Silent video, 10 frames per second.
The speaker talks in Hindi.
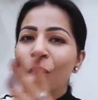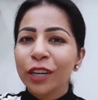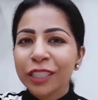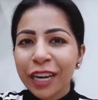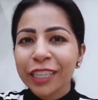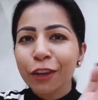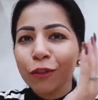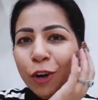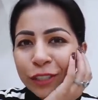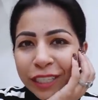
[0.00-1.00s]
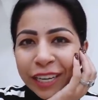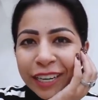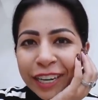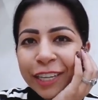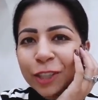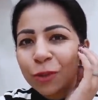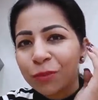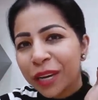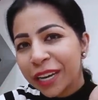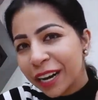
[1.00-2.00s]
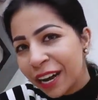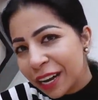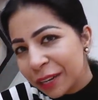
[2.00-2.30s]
और शादी के ब्लॉग्स देखने हैं तो मेरा